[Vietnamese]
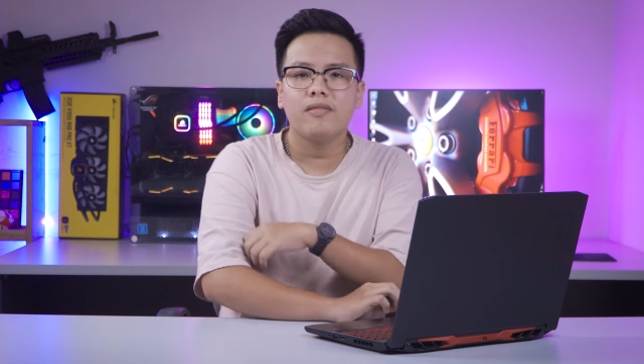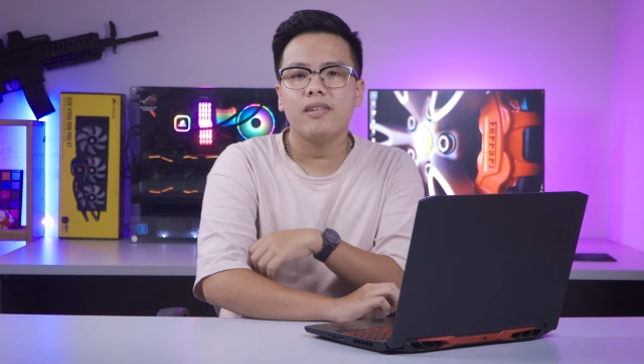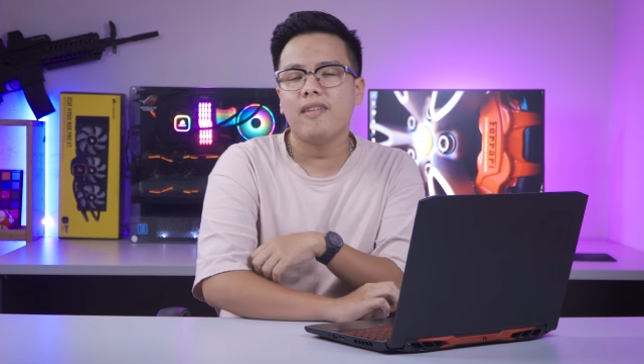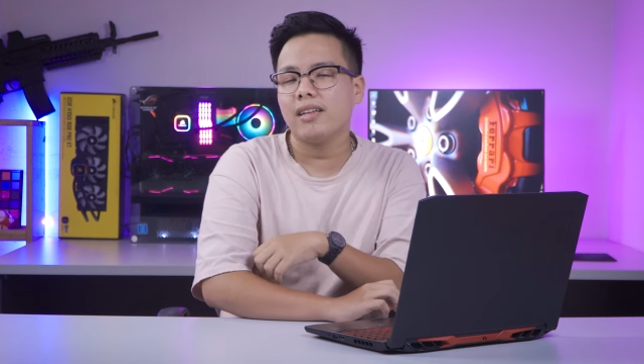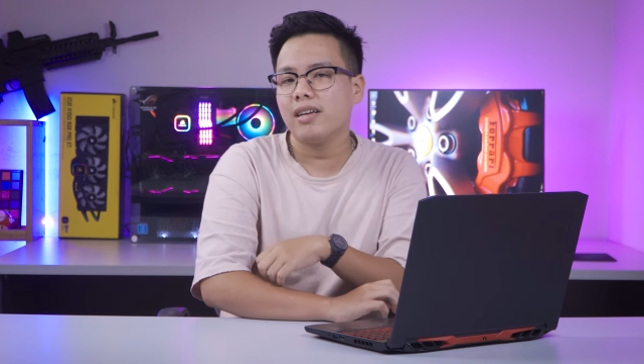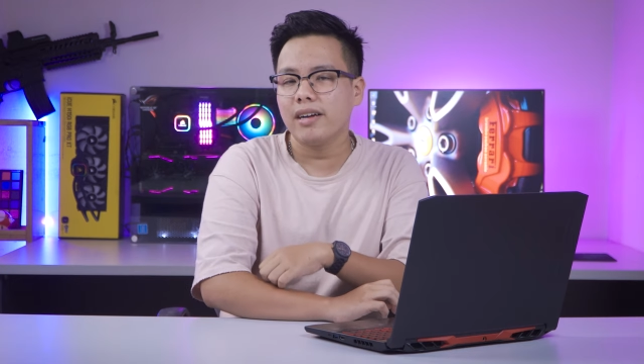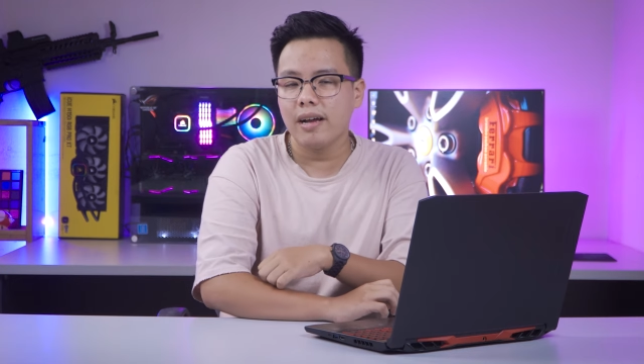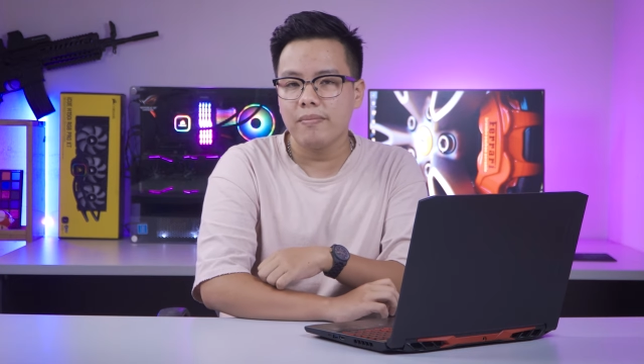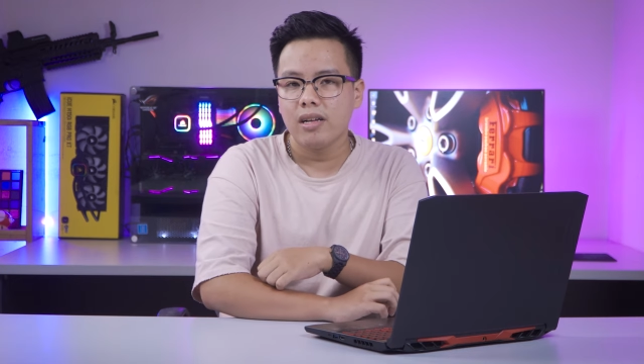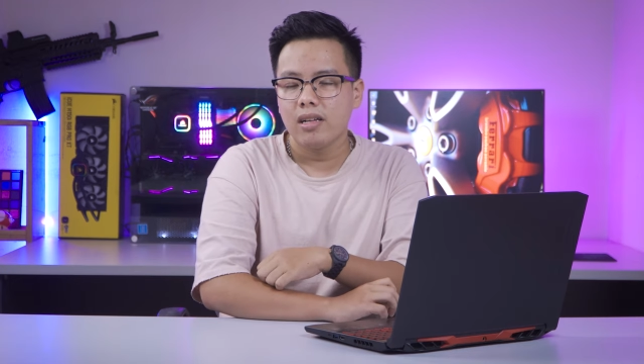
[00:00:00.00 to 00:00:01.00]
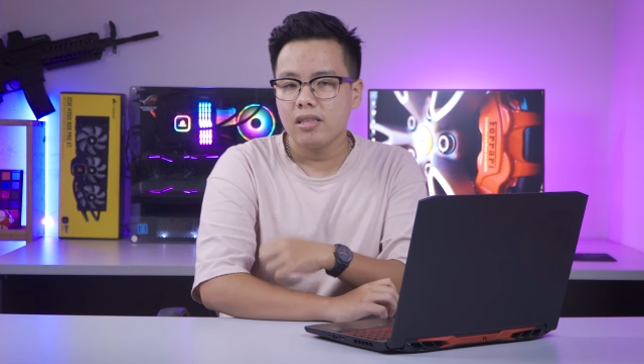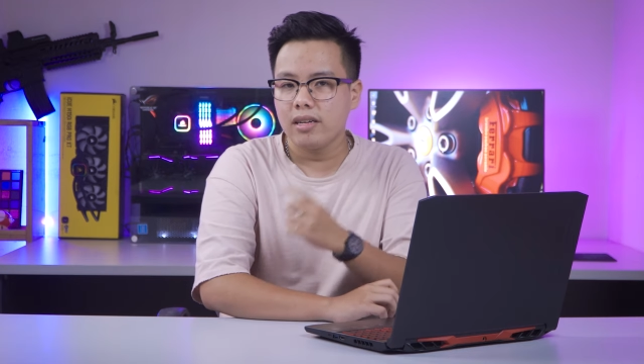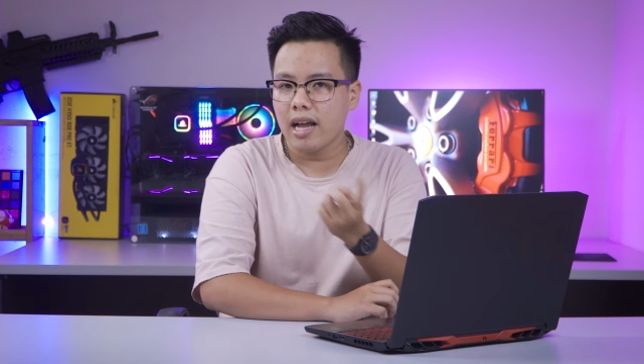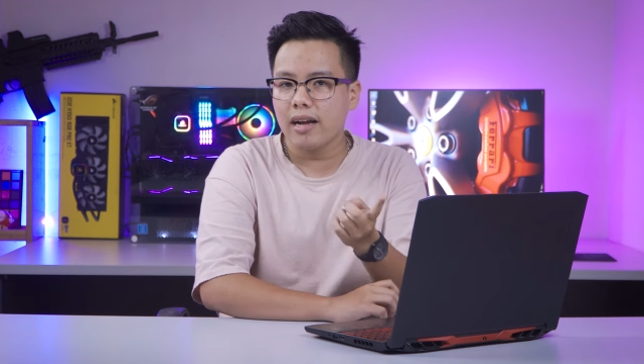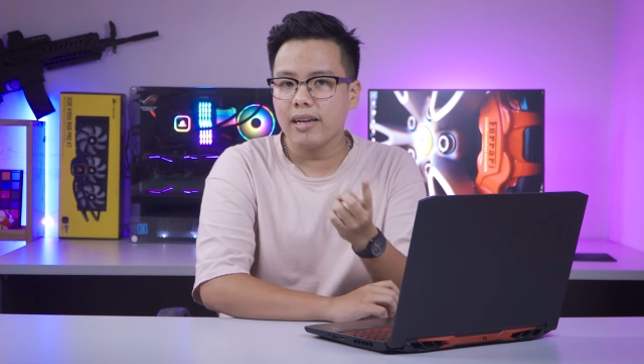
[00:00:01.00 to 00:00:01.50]
với vài tựa game từ
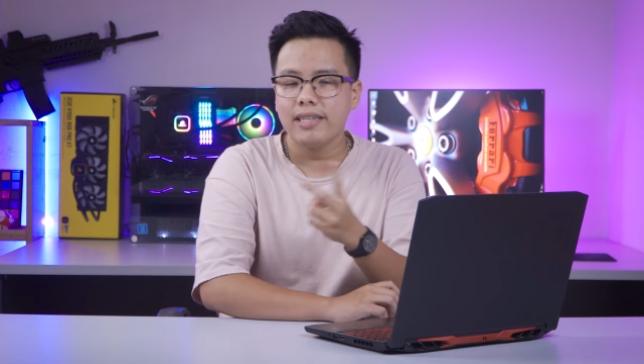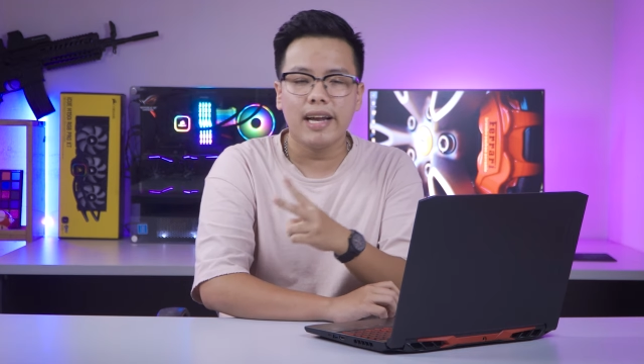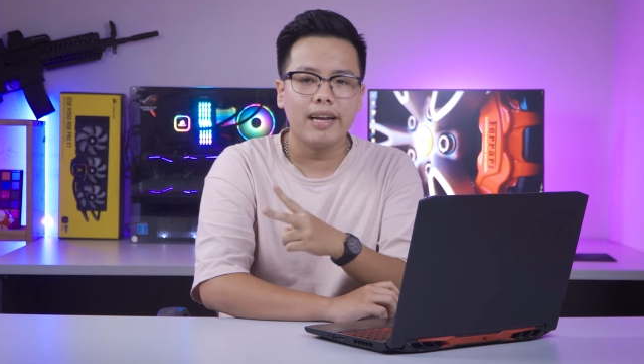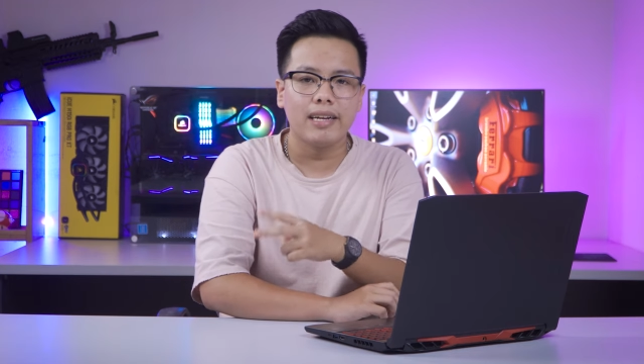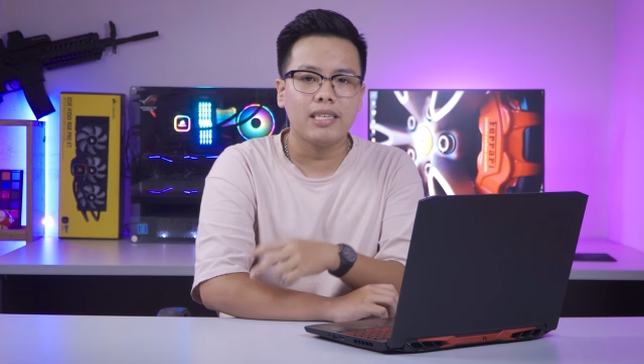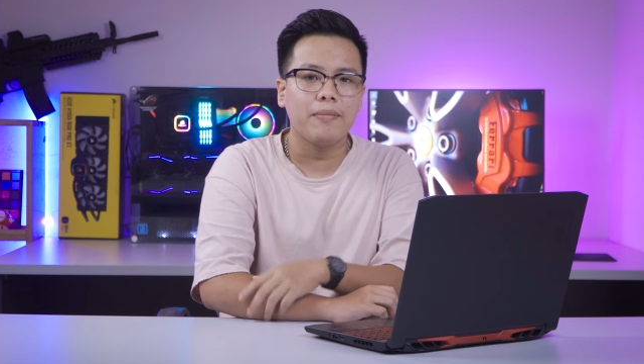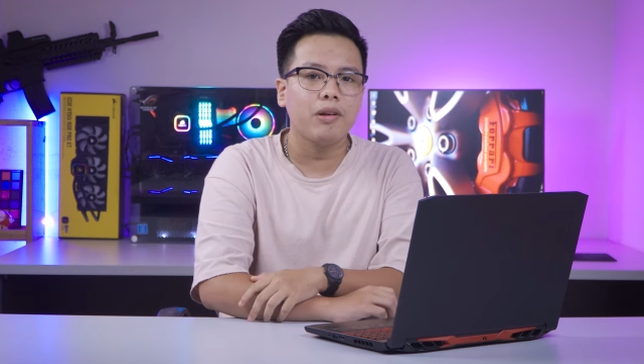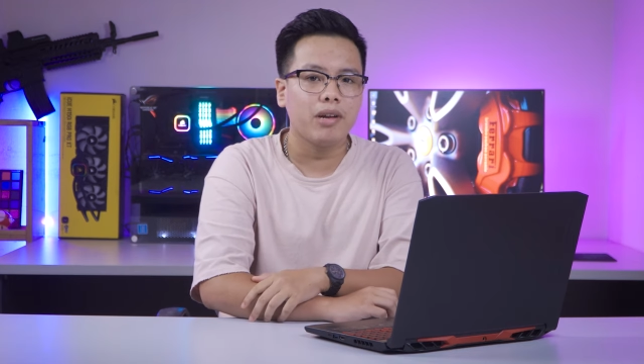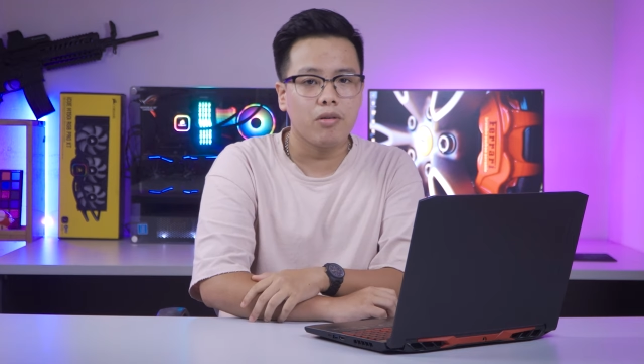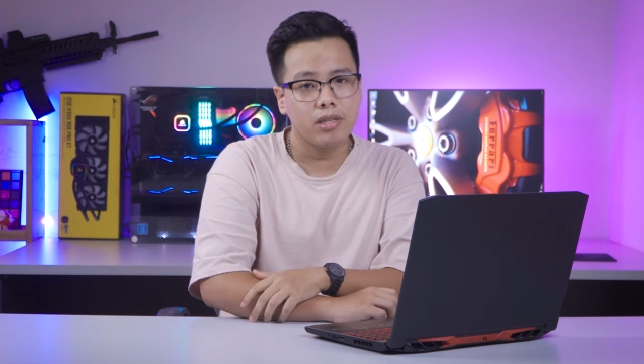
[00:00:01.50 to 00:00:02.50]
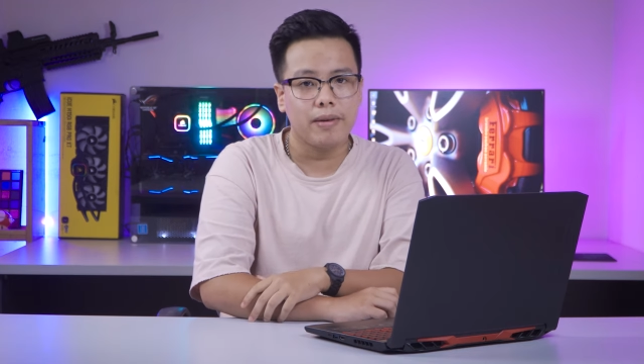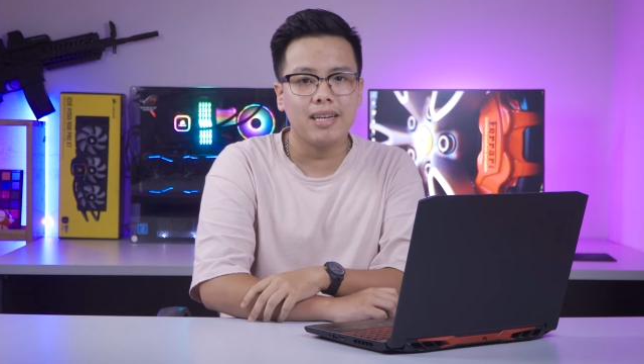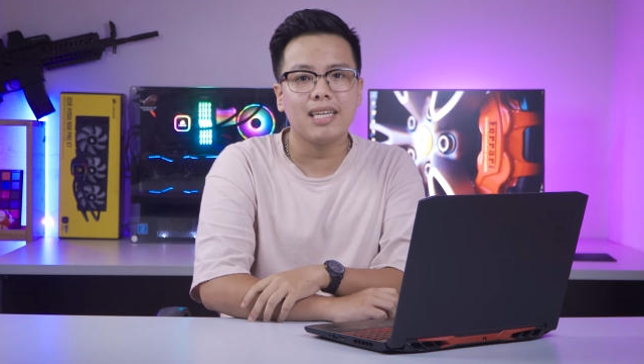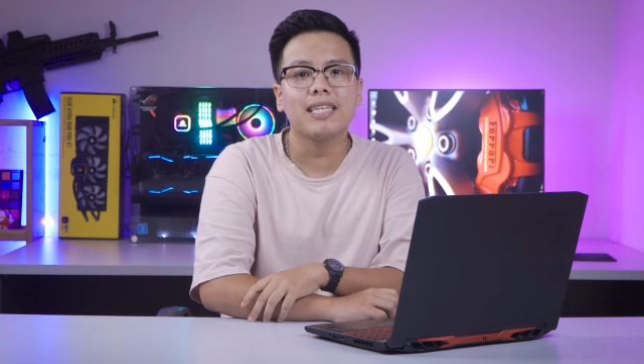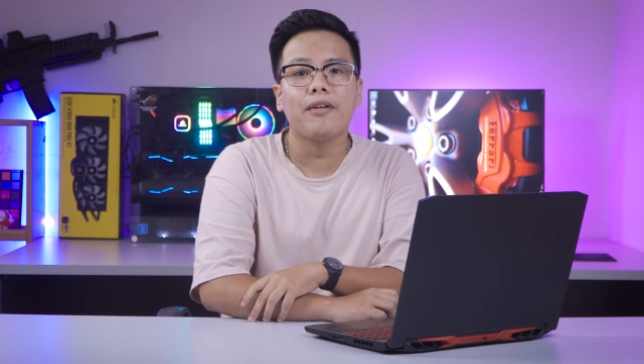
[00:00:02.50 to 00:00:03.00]
nặng đến nhẹ để xem hiệu năng của chiếc máy
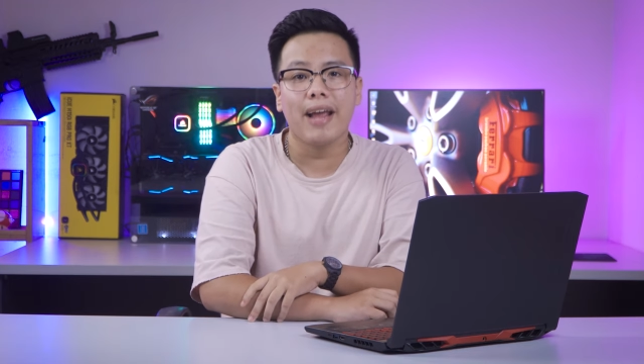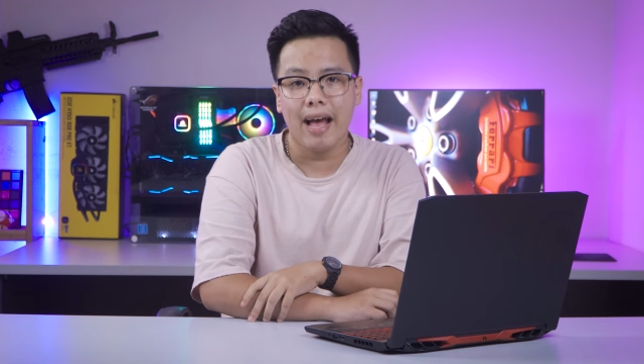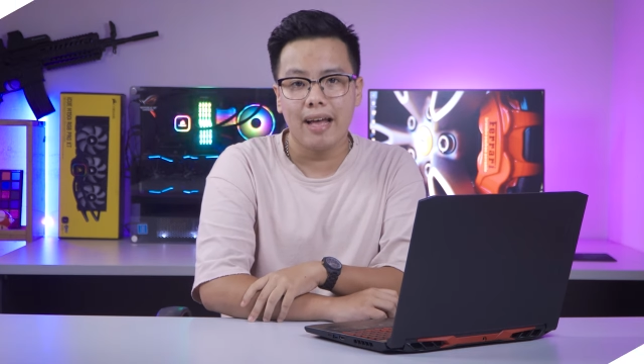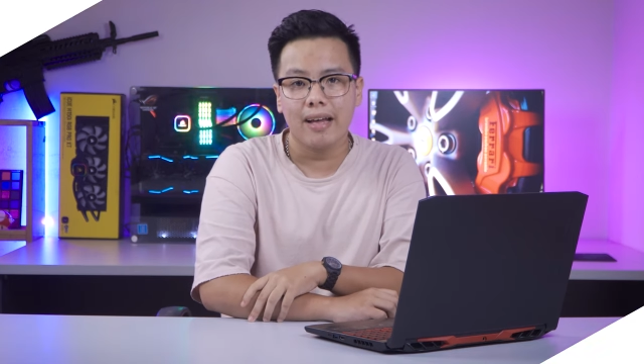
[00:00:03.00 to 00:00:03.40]
này ra sao nhé.